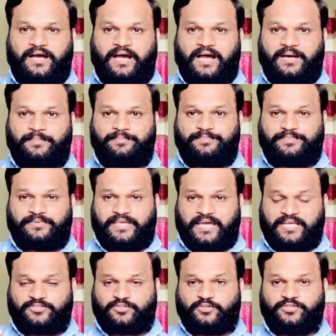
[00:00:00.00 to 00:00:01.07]
आप
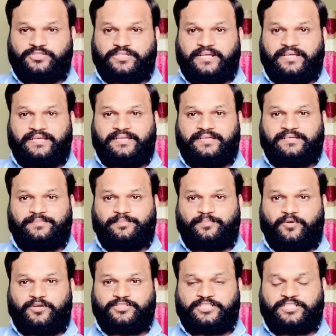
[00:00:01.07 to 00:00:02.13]
क्या सोच रहे हैं
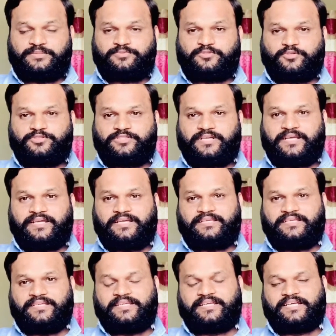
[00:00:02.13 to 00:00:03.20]
पॉजिटिव सोच रहे हैं
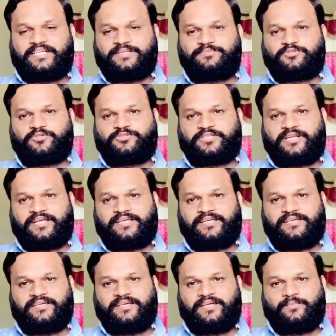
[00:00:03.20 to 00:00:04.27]
कि निगेटिव सोच रहे
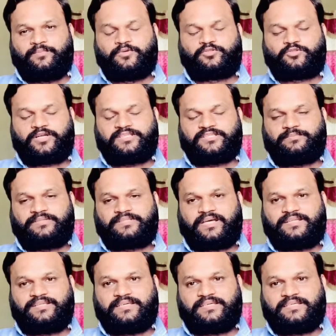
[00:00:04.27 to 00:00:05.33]
हैं वो तुरंत
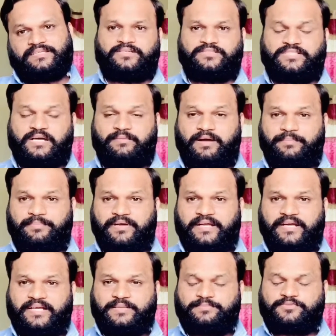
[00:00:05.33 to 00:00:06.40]
बता देंगे जब आप
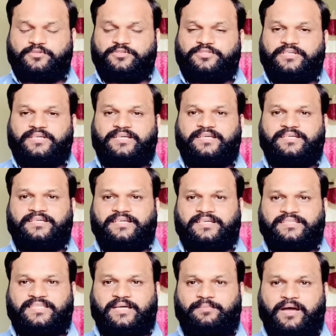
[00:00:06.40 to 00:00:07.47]
निगेटिव सोचेंगे
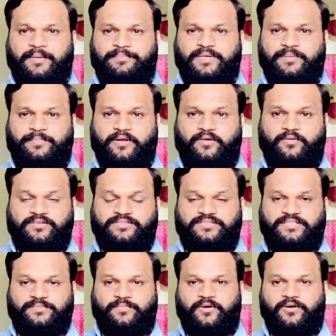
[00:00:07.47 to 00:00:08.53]
तब आपकी
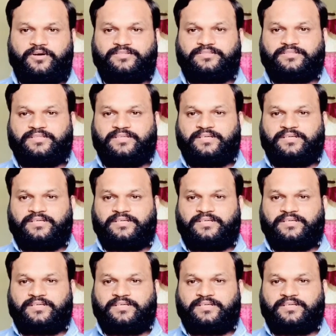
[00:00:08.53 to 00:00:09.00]
फ्रिक्वेंसी बहुत